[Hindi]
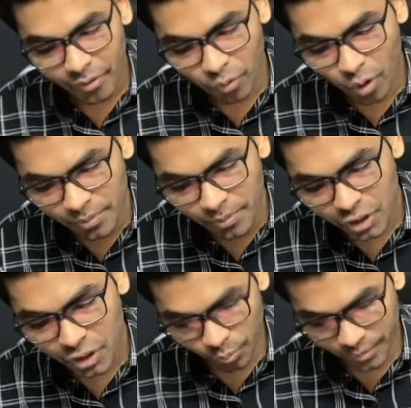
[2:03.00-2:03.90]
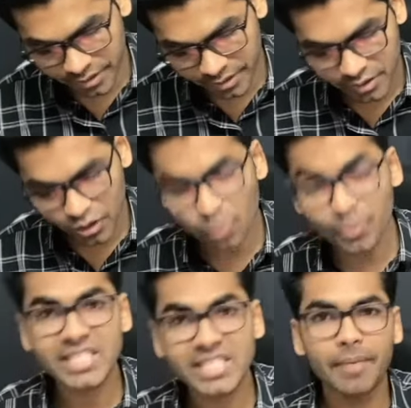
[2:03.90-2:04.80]
फ्रॉम क्यूमिन
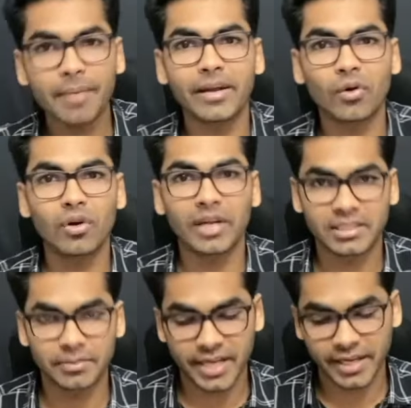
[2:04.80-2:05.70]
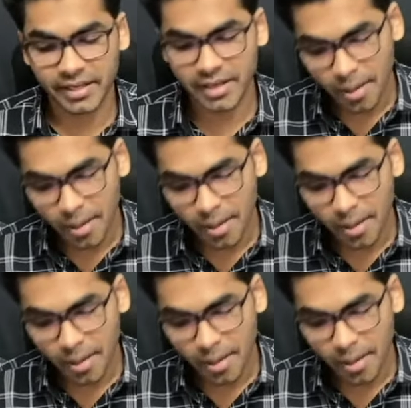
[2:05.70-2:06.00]
क्यूमिन से हम अल्कोहल कैसे बनाएंगे